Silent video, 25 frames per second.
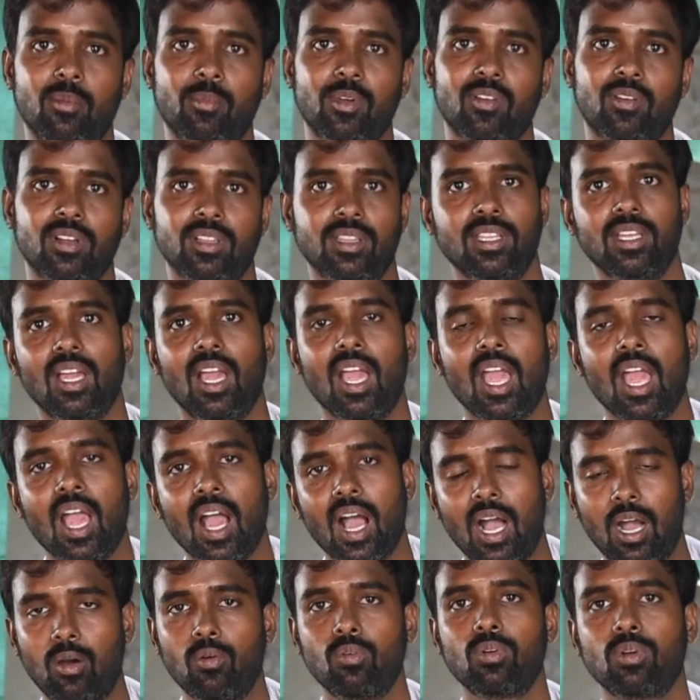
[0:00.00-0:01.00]
எல்லாமே வந்து
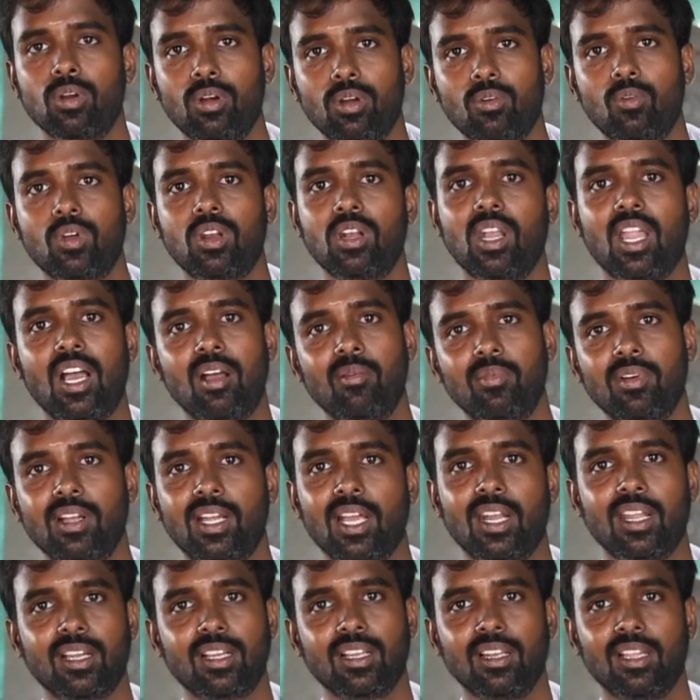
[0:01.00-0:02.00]
அவங்களோட ஒரு லாப
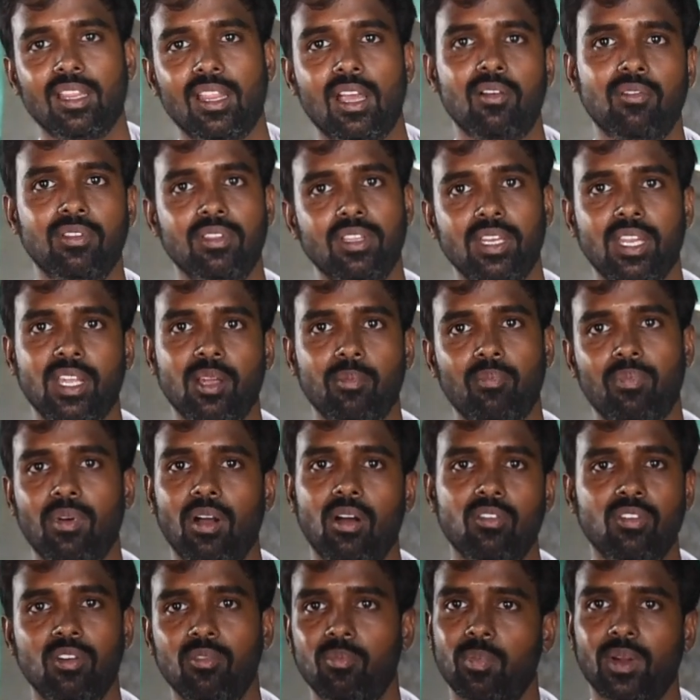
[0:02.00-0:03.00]
கணக்கில் தான் வந்து நீங்கள்
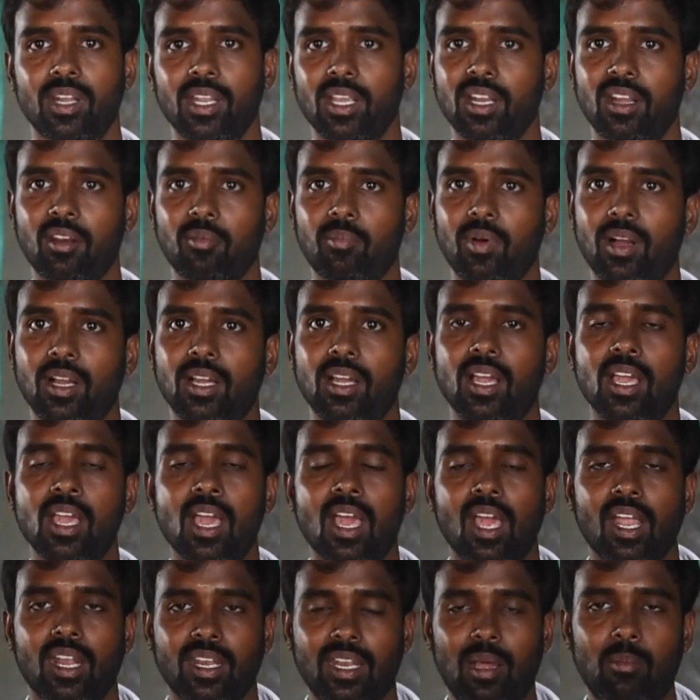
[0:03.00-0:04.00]
அவங்க பண்ணிக்கிட்டு இருப்பாங்க
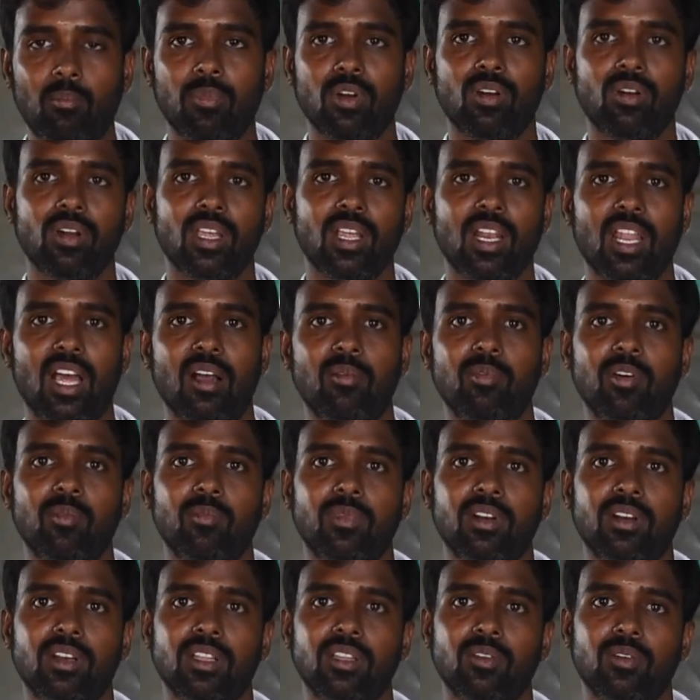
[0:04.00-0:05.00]
நம்மளுடைய
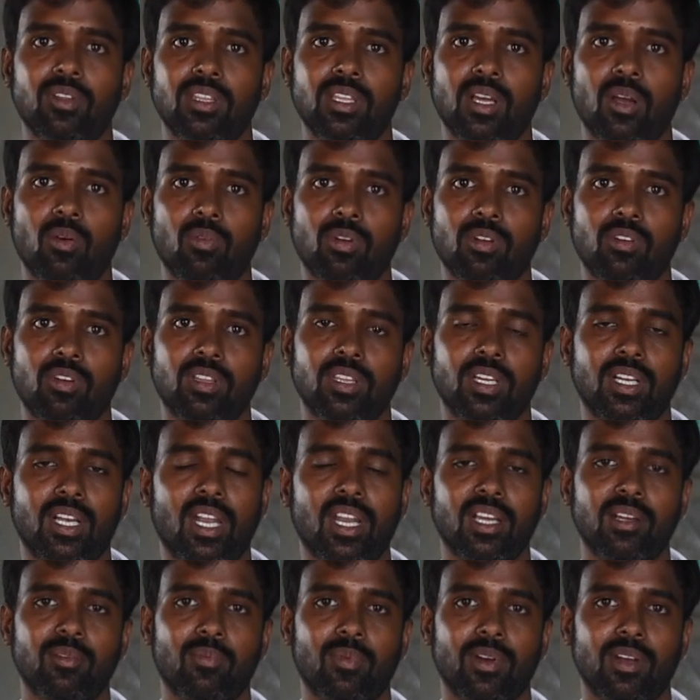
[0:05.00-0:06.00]
லாபம்ன்றது வந்து அவங்களுக்கு வந்து
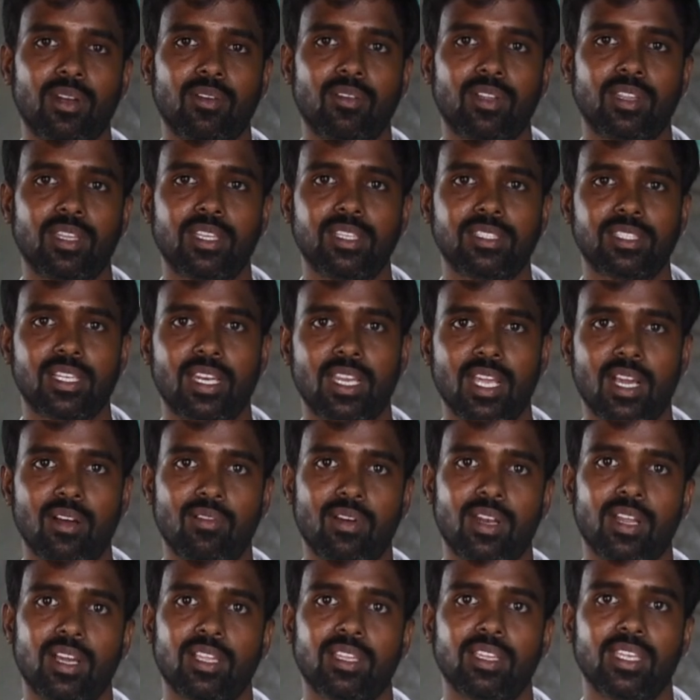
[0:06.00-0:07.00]
கணக்கு பண்ண வந்து
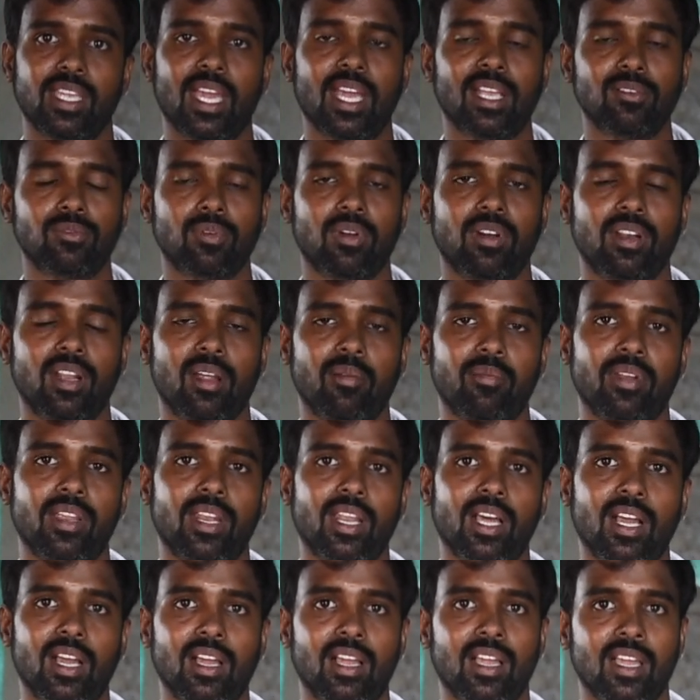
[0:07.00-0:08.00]
சரியாக வராது ஏன் சொல்கிறேன்
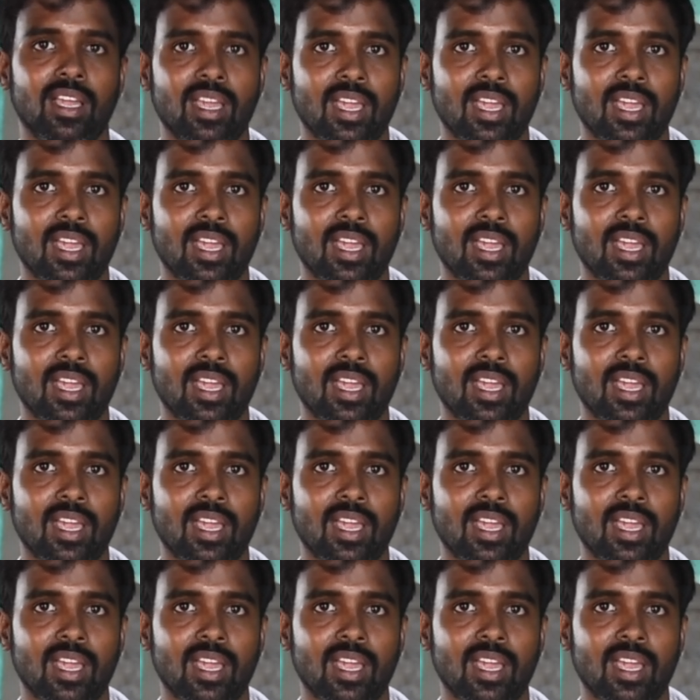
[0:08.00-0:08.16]
அப்படின்னா